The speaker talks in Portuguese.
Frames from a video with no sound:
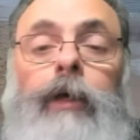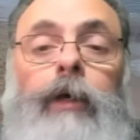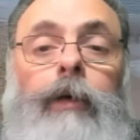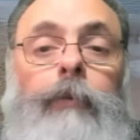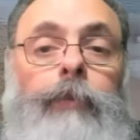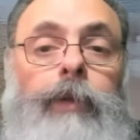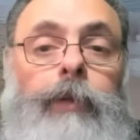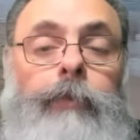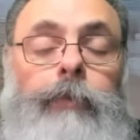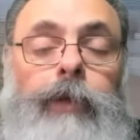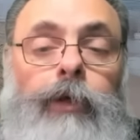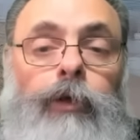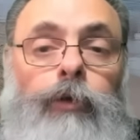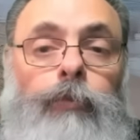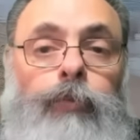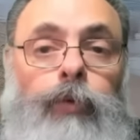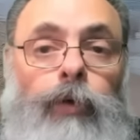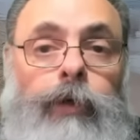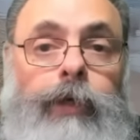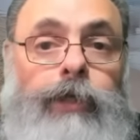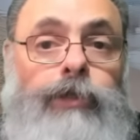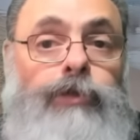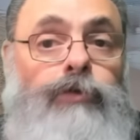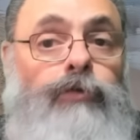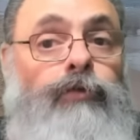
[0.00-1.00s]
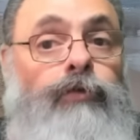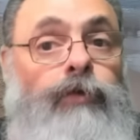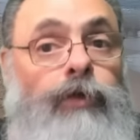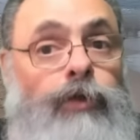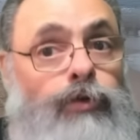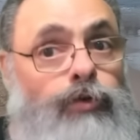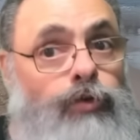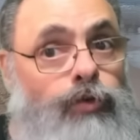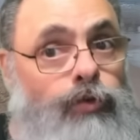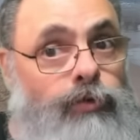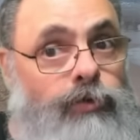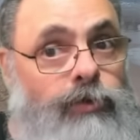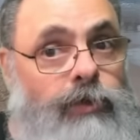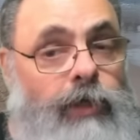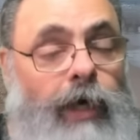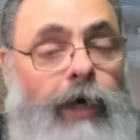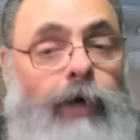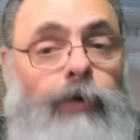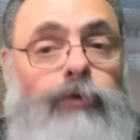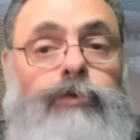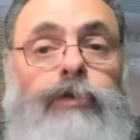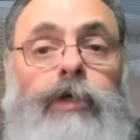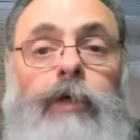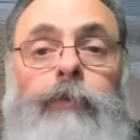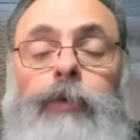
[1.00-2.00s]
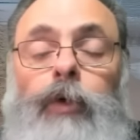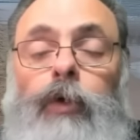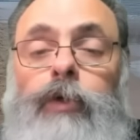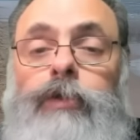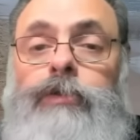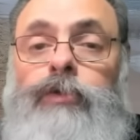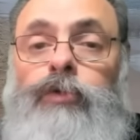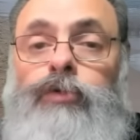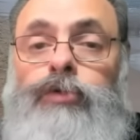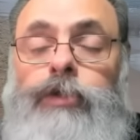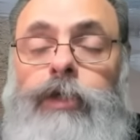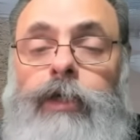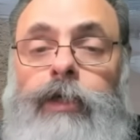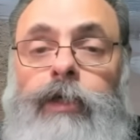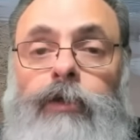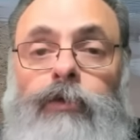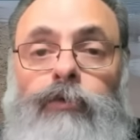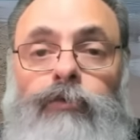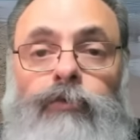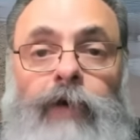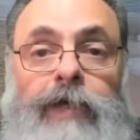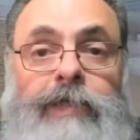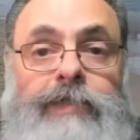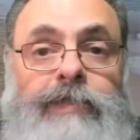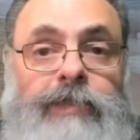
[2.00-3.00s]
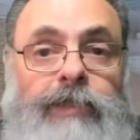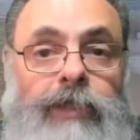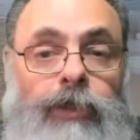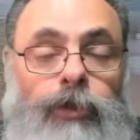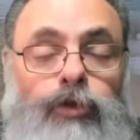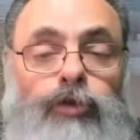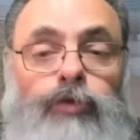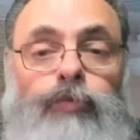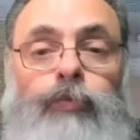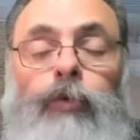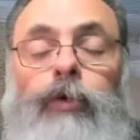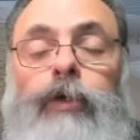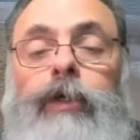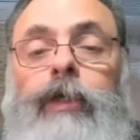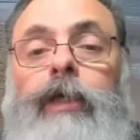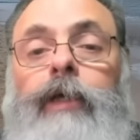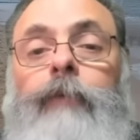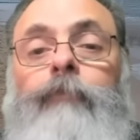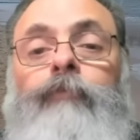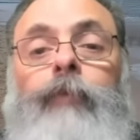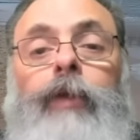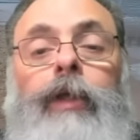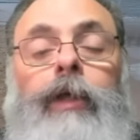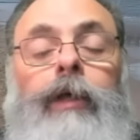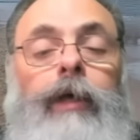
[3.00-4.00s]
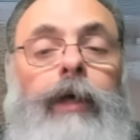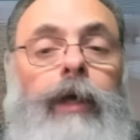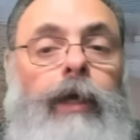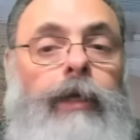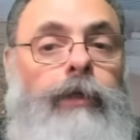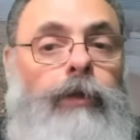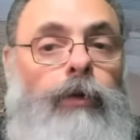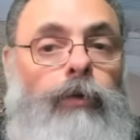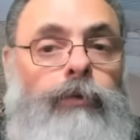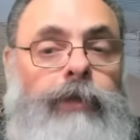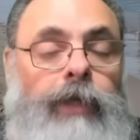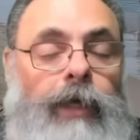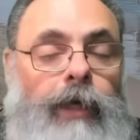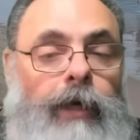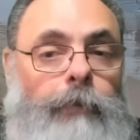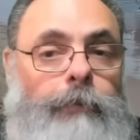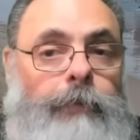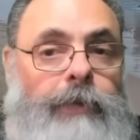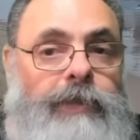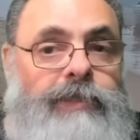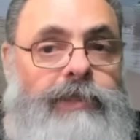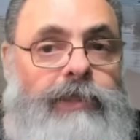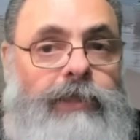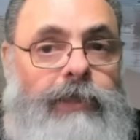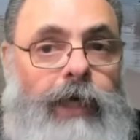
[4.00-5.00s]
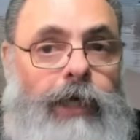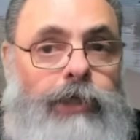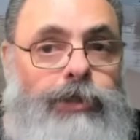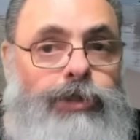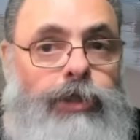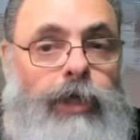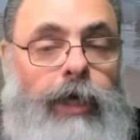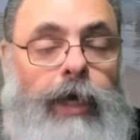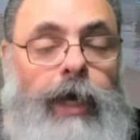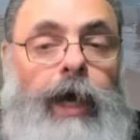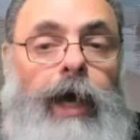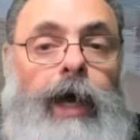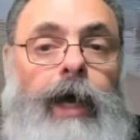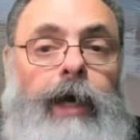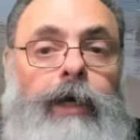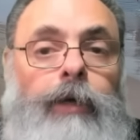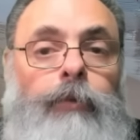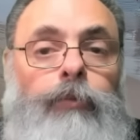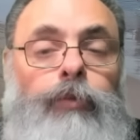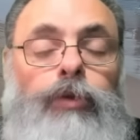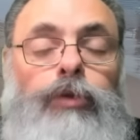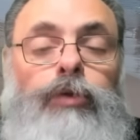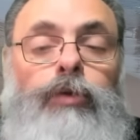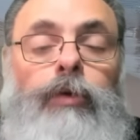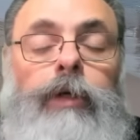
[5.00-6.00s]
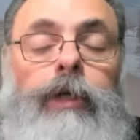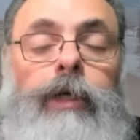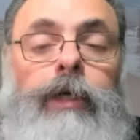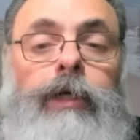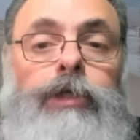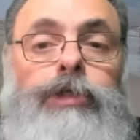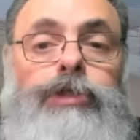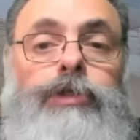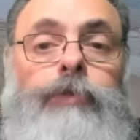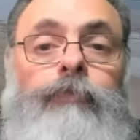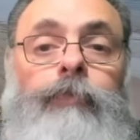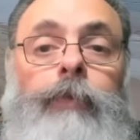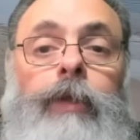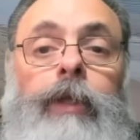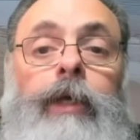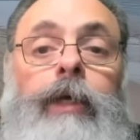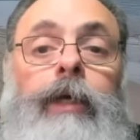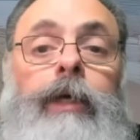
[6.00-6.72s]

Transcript: Primeiro porque é difícil usar, os caminhões estão chegando vazios porque ele não tem capacidade de carga muito grande.